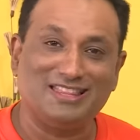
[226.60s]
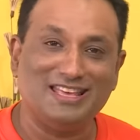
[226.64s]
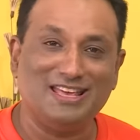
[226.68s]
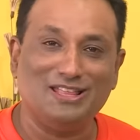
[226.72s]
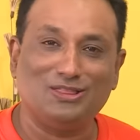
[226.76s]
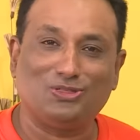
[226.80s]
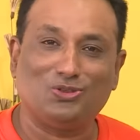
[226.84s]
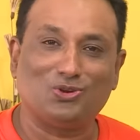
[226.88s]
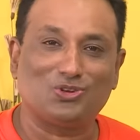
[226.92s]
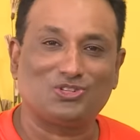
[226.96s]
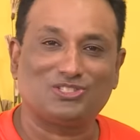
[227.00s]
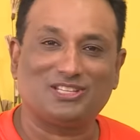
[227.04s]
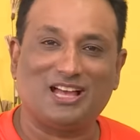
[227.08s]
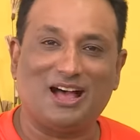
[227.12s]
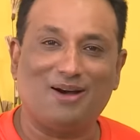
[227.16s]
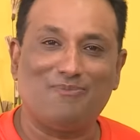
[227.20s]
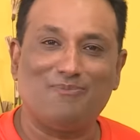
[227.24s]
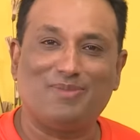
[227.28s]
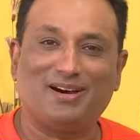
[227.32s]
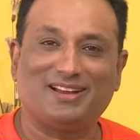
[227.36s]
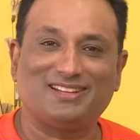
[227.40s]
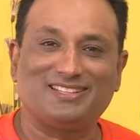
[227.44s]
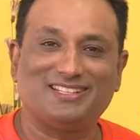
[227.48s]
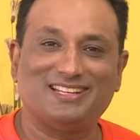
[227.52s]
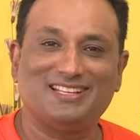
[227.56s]
దీంతో
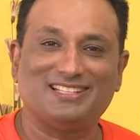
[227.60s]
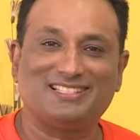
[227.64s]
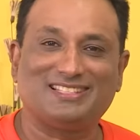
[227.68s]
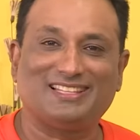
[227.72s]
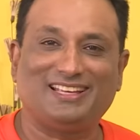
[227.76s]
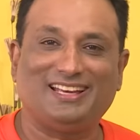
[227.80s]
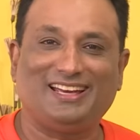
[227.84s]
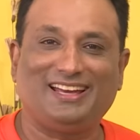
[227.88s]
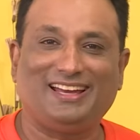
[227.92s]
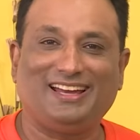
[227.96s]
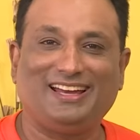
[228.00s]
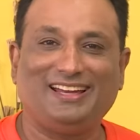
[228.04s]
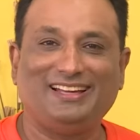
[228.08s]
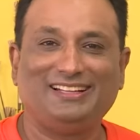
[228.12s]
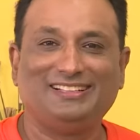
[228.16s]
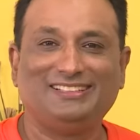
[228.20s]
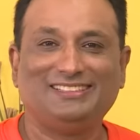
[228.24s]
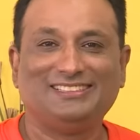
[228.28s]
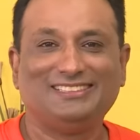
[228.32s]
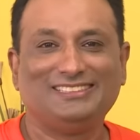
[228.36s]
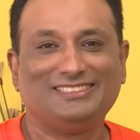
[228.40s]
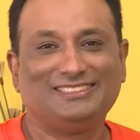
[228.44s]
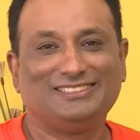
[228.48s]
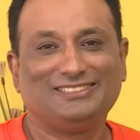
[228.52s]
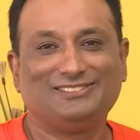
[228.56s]
సాంబార్ చేస్తే
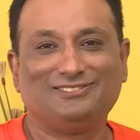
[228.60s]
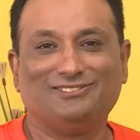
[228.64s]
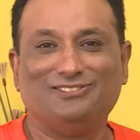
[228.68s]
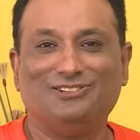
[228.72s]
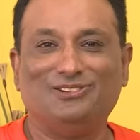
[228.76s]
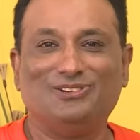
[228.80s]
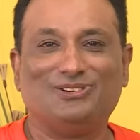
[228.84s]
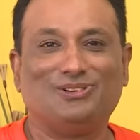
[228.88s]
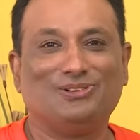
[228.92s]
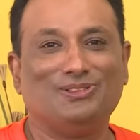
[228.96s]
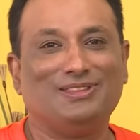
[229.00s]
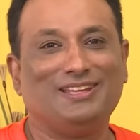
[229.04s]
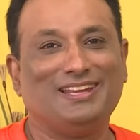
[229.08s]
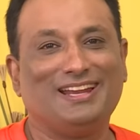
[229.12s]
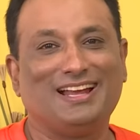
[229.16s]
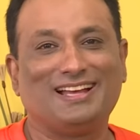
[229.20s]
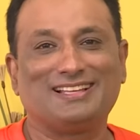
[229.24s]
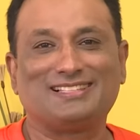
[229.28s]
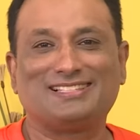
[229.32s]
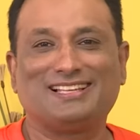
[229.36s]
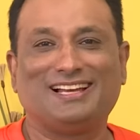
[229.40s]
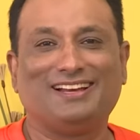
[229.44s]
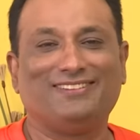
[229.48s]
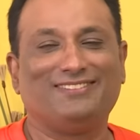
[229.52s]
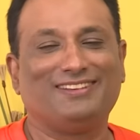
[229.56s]
ఉంటుంది నా
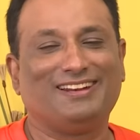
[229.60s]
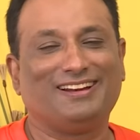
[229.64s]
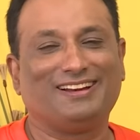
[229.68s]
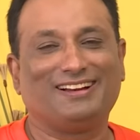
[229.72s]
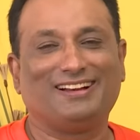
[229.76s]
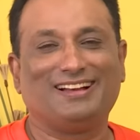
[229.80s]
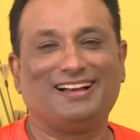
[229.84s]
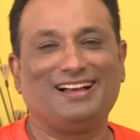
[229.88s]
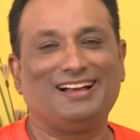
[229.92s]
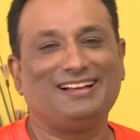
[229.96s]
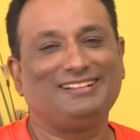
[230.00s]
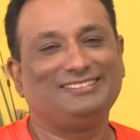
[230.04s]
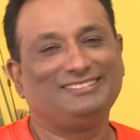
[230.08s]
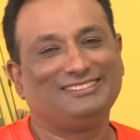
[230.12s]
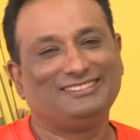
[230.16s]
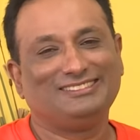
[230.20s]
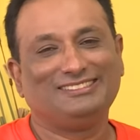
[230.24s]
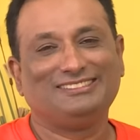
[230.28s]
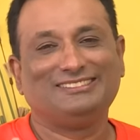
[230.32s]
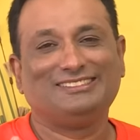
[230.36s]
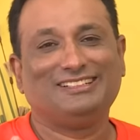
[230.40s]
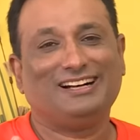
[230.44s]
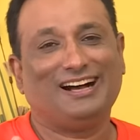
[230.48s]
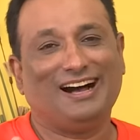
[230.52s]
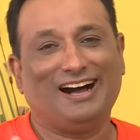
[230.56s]
సామిరంగా
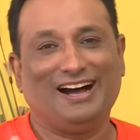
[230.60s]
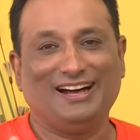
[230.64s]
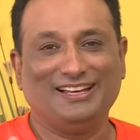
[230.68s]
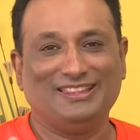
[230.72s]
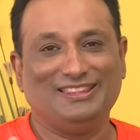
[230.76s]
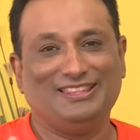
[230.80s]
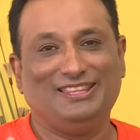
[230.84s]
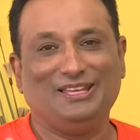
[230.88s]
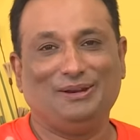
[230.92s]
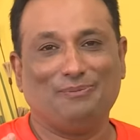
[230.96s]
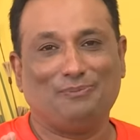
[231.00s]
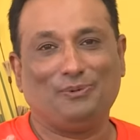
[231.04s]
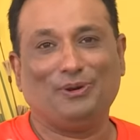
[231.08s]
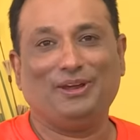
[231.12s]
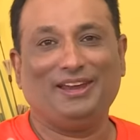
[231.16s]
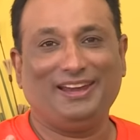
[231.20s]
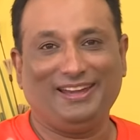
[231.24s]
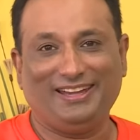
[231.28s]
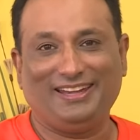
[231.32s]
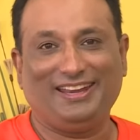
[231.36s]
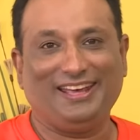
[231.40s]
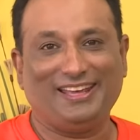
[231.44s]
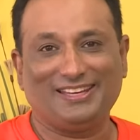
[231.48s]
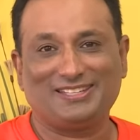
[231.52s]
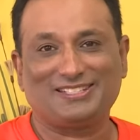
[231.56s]
ఆ అద్దిరిపోయే
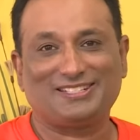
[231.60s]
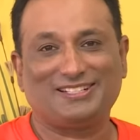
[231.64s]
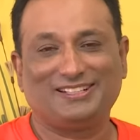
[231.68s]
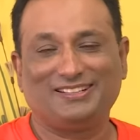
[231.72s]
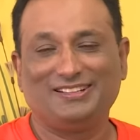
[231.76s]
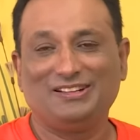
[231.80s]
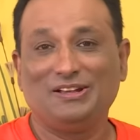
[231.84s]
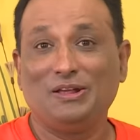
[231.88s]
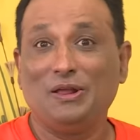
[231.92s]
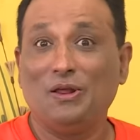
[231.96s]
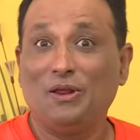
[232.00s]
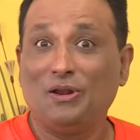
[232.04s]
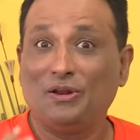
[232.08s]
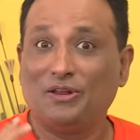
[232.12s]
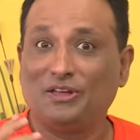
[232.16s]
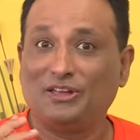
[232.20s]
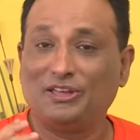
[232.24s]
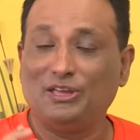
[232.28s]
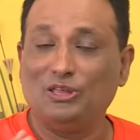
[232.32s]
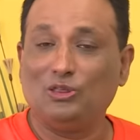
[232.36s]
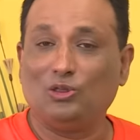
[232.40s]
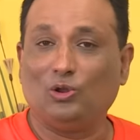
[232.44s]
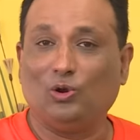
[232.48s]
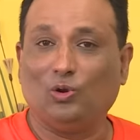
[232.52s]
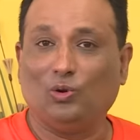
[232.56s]
టేస్ట్
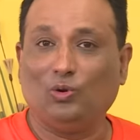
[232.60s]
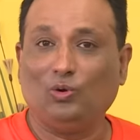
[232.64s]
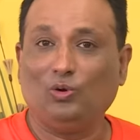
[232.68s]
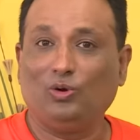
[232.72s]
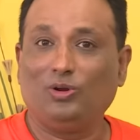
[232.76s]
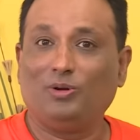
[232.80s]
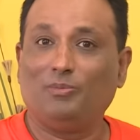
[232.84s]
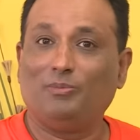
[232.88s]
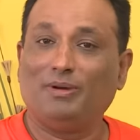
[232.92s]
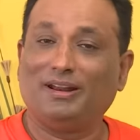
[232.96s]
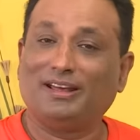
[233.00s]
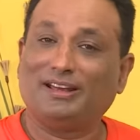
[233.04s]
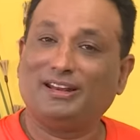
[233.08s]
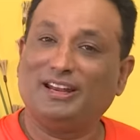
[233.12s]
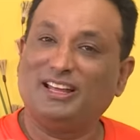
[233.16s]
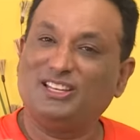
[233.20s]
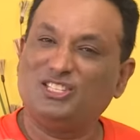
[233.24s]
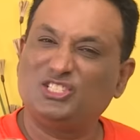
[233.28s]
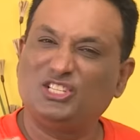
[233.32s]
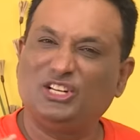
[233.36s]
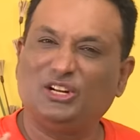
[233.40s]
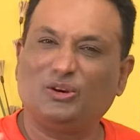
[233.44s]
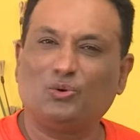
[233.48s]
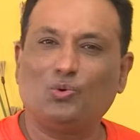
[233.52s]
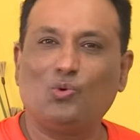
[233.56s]
ఇందులో మనకు
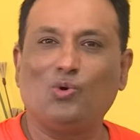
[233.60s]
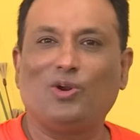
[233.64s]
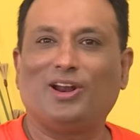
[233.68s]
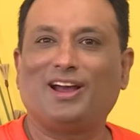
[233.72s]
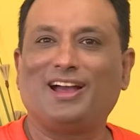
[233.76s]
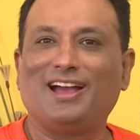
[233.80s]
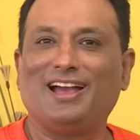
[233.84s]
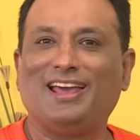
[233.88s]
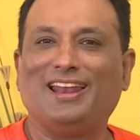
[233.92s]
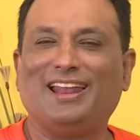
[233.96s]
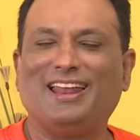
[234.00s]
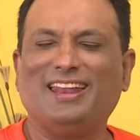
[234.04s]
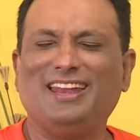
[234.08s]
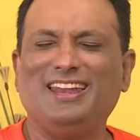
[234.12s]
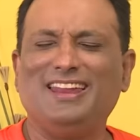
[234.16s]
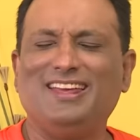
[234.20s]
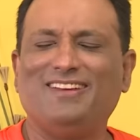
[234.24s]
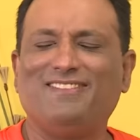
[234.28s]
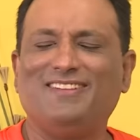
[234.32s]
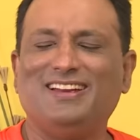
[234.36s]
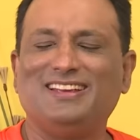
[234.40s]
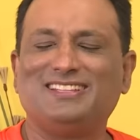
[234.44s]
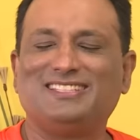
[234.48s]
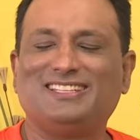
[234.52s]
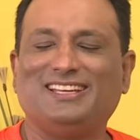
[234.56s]
నచ్చిన కూరగాయలన్నీ
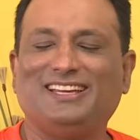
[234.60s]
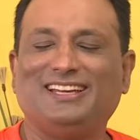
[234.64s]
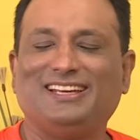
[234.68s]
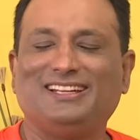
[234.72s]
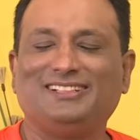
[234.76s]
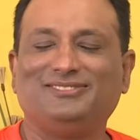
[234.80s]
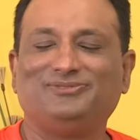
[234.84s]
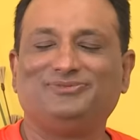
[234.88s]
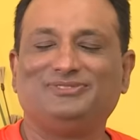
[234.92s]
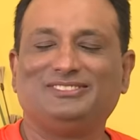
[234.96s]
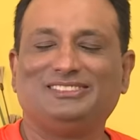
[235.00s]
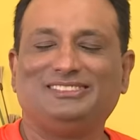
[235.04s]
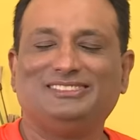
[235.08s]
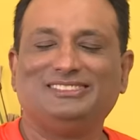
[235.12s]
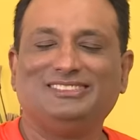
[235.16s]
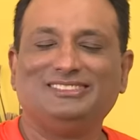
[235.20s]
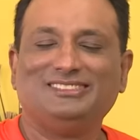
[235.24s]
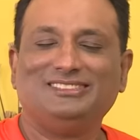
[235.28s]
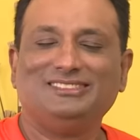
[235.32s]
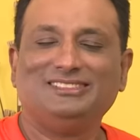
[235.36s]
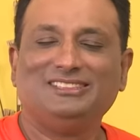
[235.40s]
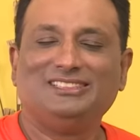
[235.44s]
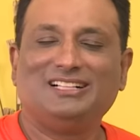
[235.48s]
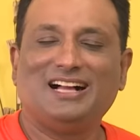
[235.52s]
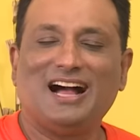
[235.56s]
వేసి
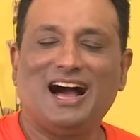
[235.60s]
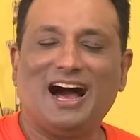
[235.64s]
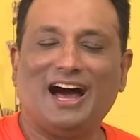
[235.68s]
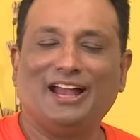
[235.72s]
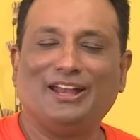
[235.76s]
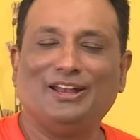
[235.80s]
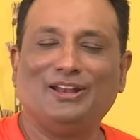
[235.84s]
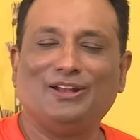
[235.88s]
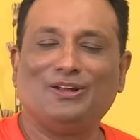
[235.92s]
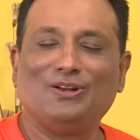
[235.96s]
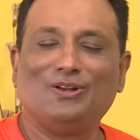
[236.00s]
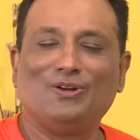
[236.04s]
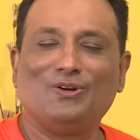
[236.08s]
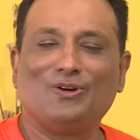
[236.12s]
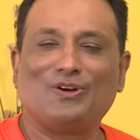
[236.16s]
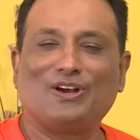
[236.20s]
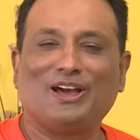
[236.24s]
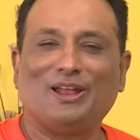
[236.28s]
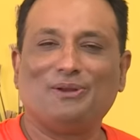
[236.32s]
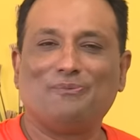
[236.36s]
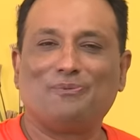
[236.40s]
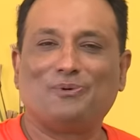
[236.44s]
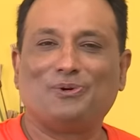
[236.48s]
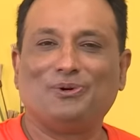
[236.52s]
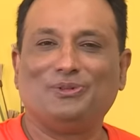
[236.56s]
అన్నంలో
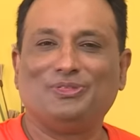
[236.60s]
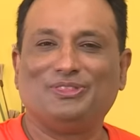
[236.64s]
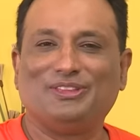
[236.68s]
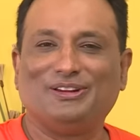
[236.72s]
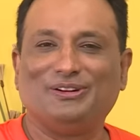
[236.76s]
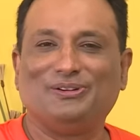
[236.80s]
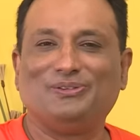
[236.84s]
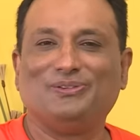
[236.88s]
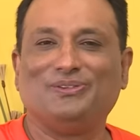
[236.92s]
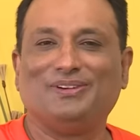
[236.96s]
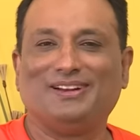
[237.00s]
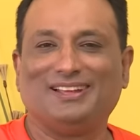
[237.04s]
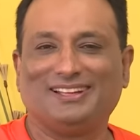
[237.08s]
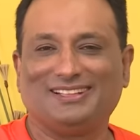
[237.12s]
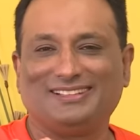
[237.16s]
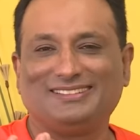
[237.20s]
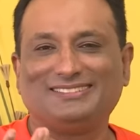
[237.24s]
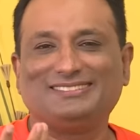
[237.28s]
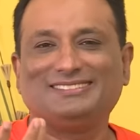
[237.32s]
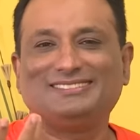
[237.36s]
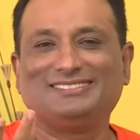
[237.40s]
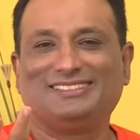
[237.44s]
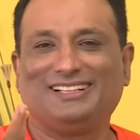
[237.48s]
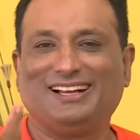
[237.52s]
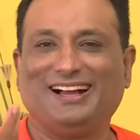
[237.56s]
కలుపుకొని తింటుంటే
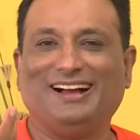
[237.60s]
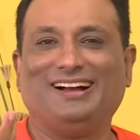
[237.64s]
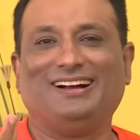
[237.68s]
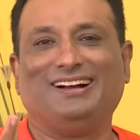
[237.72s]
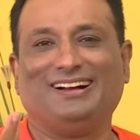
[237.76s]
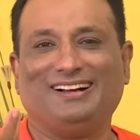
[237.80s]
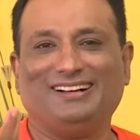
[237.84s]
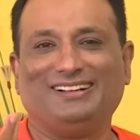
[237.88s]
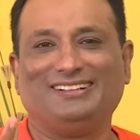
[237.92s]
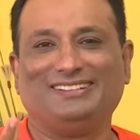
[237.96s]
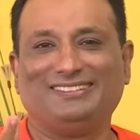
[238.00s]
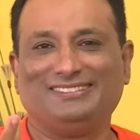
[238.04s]
ఆహా